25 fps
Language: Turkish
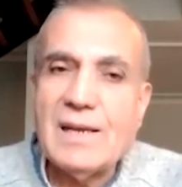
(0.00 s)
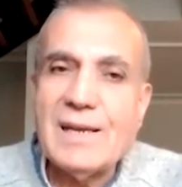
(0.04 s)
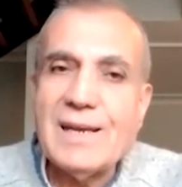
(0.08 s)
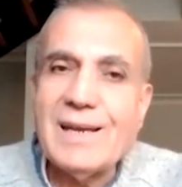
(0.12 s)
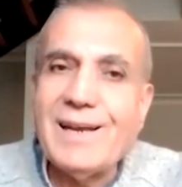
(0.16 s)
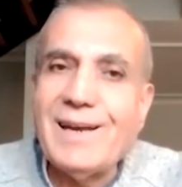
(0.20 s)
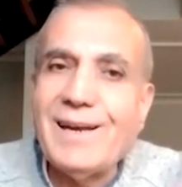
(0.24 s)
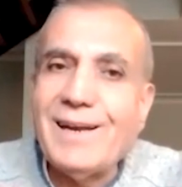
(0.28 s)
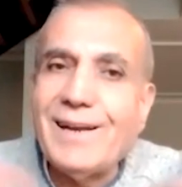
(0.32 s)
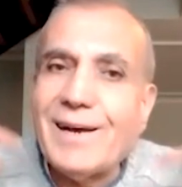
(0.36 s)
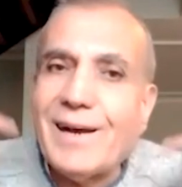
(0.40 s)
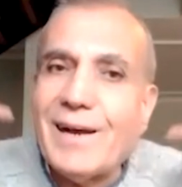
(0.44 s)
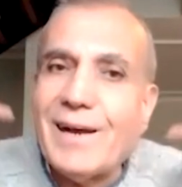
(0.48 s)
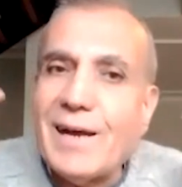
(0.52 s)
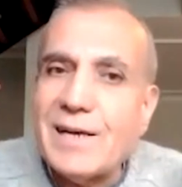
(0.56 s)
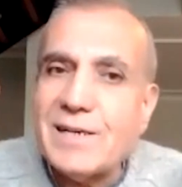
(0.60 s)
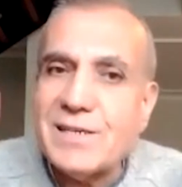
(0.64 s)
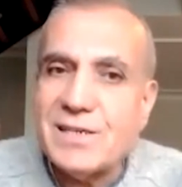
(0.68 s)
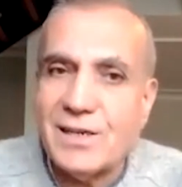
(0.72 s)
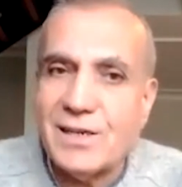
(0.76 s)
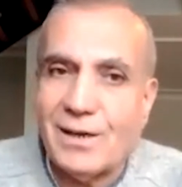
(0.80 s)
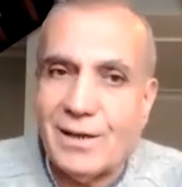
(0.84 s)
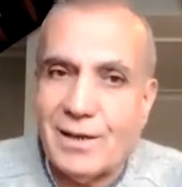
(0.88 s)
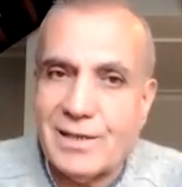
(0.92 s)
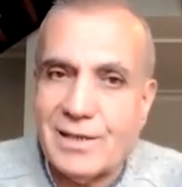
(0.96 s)
İlla her
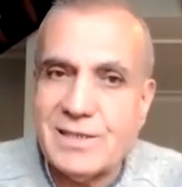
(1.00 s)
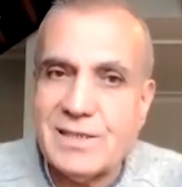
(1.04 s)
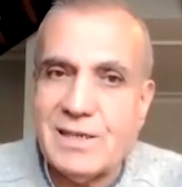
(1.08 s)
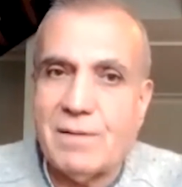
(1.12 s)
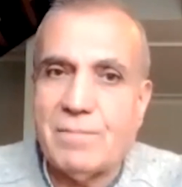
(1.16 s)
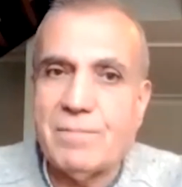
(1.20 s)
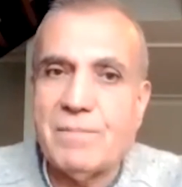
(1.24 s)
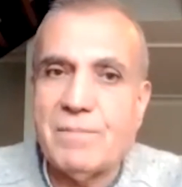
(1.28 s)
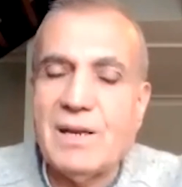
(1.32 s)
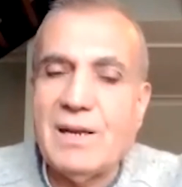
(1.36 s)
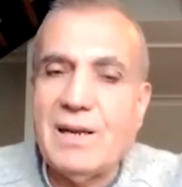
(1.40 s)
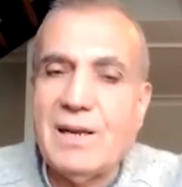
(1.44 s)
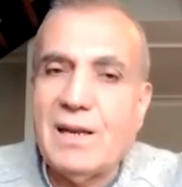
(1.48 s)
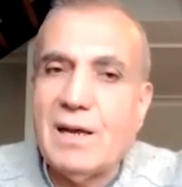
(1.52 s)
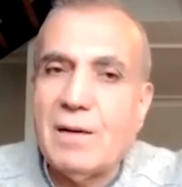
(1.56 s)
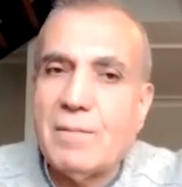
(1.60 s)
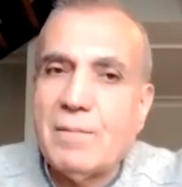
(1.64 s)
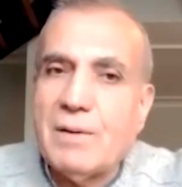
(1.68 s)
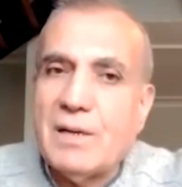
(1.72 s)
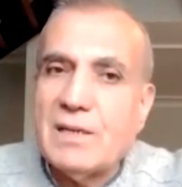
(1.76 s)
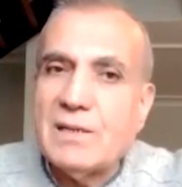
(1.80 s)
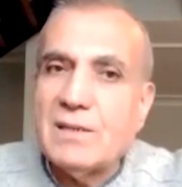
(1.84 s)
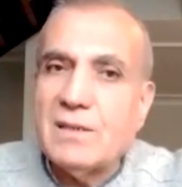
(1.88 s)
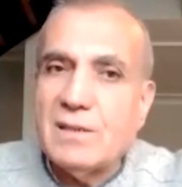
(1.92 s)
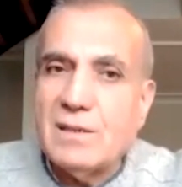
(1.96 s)
şeyi alacağım, illa
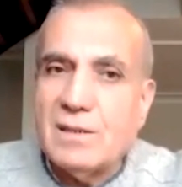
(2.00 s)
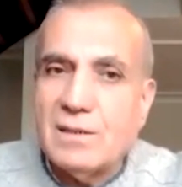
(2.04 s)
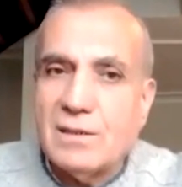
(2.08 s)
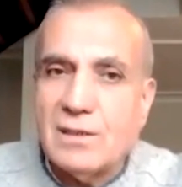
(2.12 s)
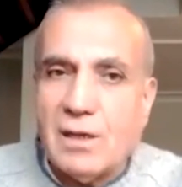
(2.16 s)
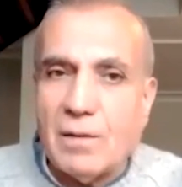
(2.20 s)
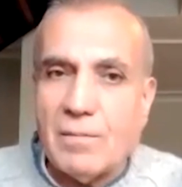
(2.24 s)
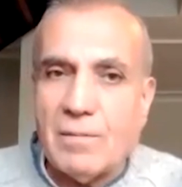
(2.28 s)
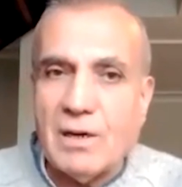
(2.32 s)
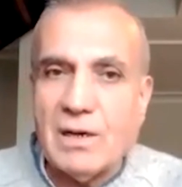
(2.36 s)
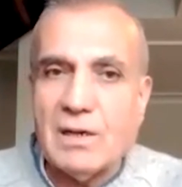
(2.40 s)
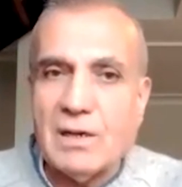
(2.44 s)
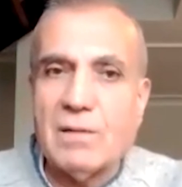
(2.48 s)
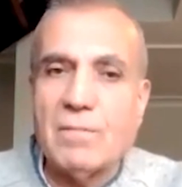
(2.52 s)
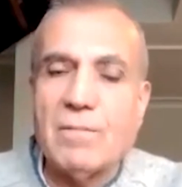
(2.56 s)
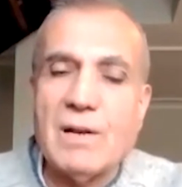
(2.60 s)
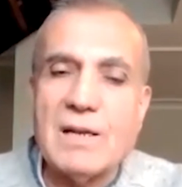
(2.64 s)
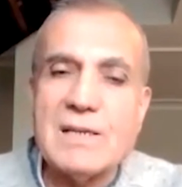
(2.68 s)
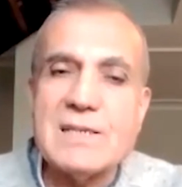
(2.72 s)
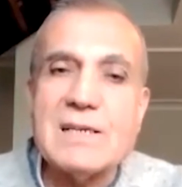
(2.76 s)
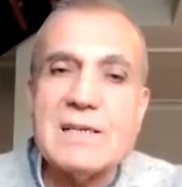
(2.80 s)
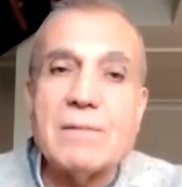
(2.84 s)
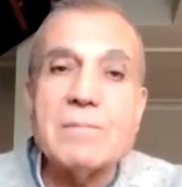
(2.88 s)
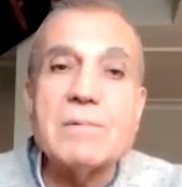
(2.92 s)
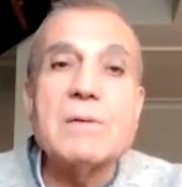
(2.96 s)
ben tam hakkımı
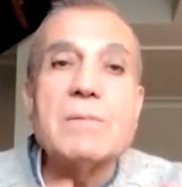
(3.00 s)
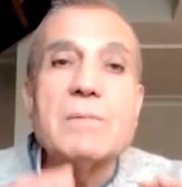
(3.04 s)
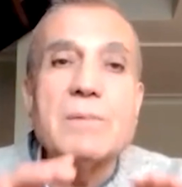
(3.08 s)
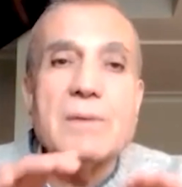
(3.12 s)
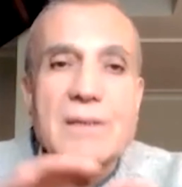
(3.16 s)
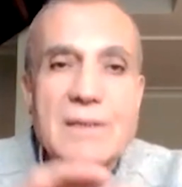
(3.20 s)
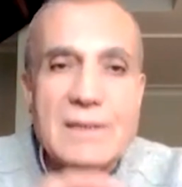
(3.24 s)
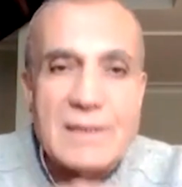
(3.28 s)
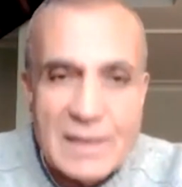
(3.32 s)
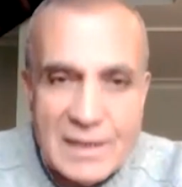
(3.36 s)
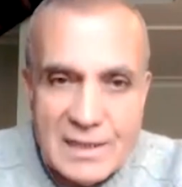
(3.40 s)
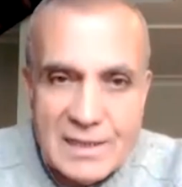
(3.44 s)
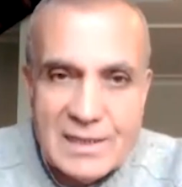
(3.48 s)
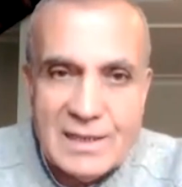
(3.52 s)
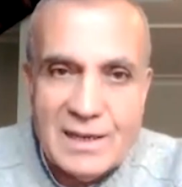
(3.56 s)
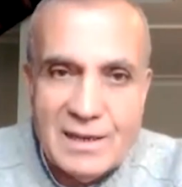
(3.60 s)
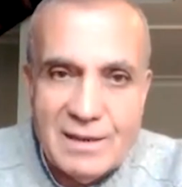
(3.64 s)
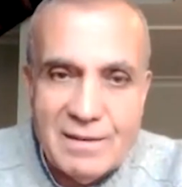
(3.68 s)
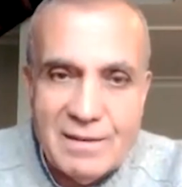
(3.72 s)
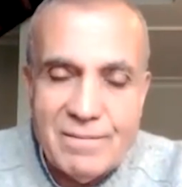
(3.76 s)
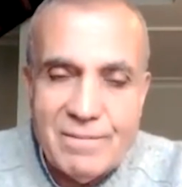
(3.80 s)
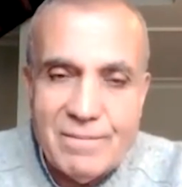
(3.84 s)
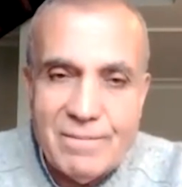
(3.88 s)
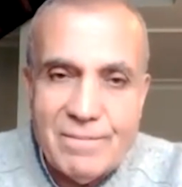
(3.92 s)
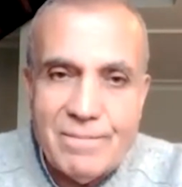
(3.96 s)
alacağım gibi yerine
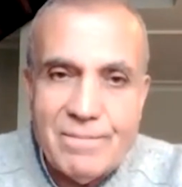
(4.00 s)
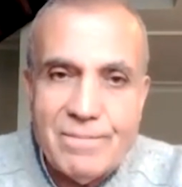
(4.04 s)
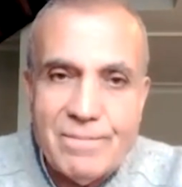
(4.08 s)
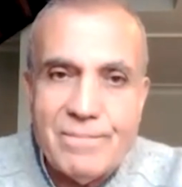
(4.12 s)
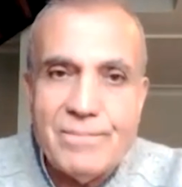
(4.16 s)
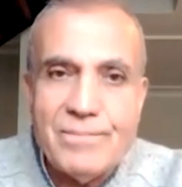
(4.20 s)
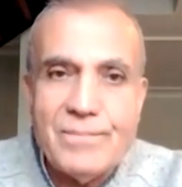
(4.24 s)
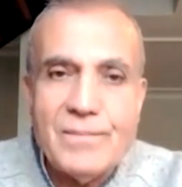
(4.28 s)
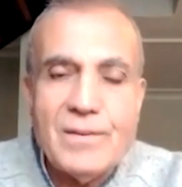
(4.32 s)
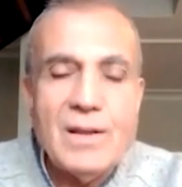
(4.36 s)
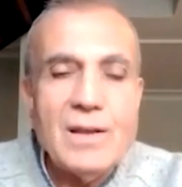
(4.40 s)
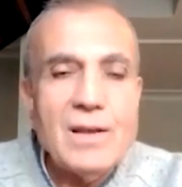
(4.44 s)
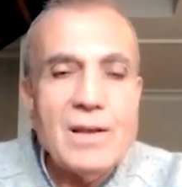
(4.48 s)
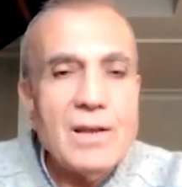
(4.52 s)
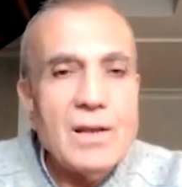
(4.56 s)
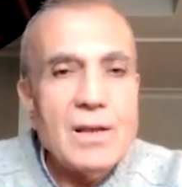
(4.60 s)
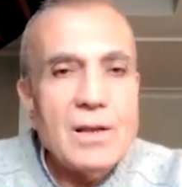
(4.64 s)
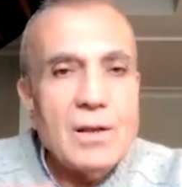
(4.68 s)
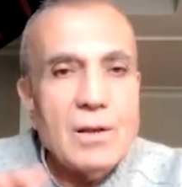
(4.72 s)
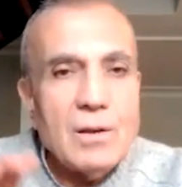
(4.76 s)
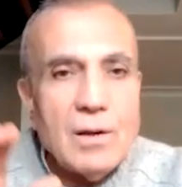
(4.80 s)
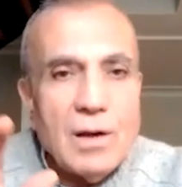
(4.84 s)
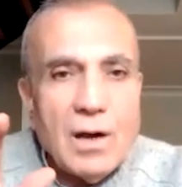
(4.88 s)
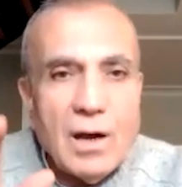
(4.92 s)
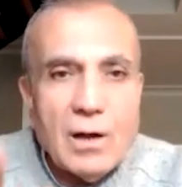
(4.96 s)

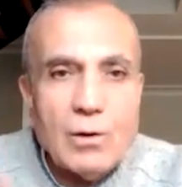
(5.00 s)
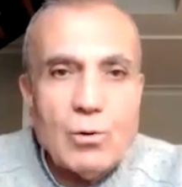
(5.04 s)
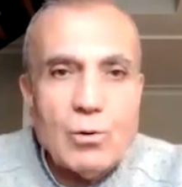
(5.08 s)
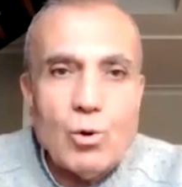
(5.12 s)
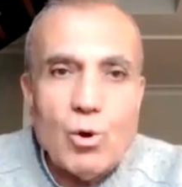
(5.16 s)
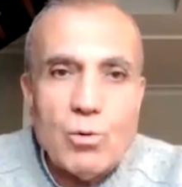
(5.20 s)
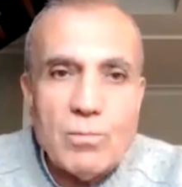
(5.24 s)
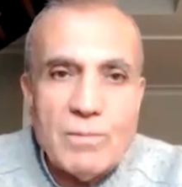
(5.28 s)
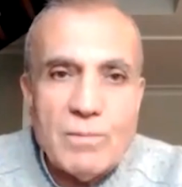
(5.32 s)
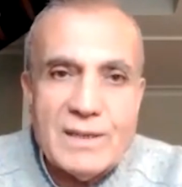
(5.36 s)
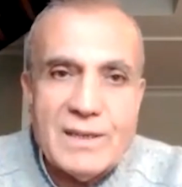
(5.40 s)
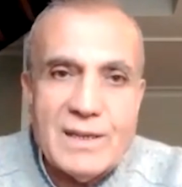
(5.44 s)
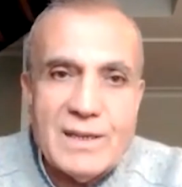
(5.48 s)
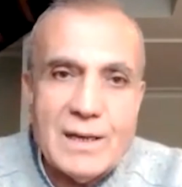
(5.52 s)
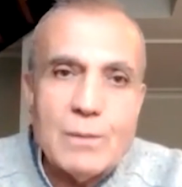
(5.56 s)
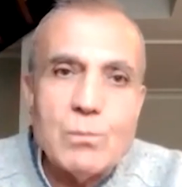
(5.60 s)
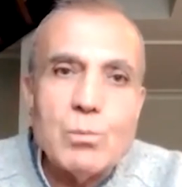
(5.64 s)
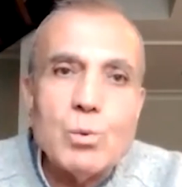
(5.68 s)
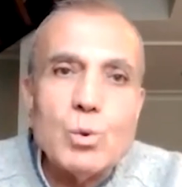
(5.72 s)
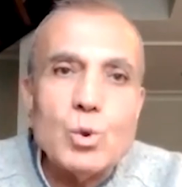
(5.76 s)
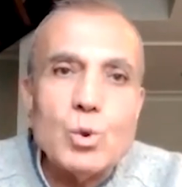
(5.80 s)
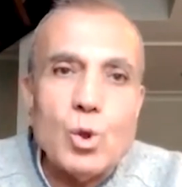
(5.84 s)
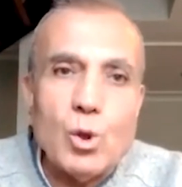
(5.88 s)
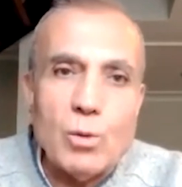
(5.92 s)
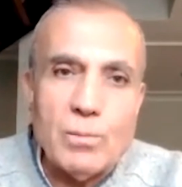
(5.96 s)
haklı olmak yerine
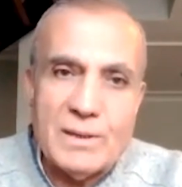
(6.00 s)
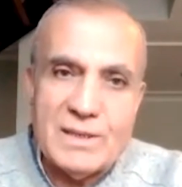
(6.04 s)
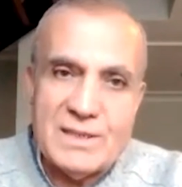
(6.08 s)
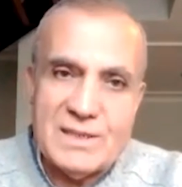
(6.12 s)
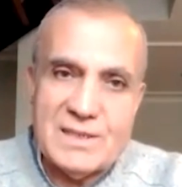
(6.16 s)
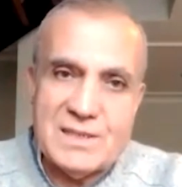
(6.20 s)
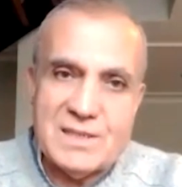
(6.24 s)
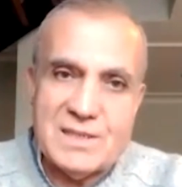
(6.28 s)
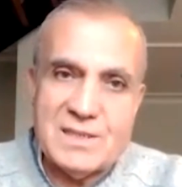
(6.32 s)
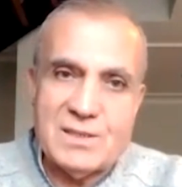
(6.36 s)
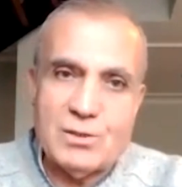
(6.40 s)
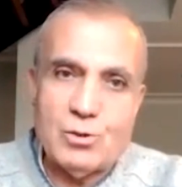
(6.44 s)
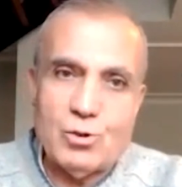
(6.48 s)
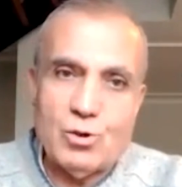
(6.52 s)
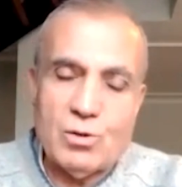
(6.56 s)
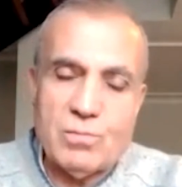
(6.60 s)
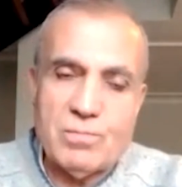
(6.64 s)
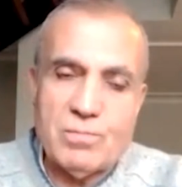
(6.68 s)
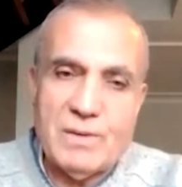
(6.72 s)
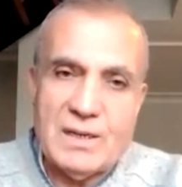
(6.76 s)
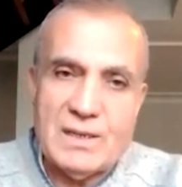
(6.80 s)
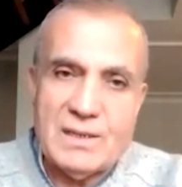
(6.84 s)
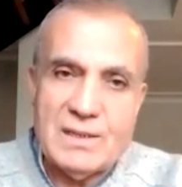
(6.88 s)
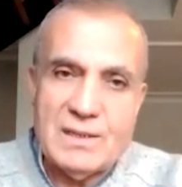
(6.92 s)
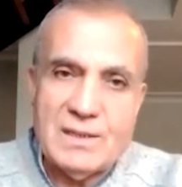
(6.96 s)
mutlu olmayı seçin
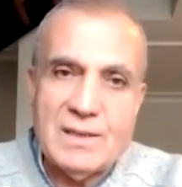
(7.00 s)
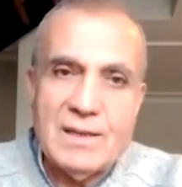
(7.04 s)
diyorum ben.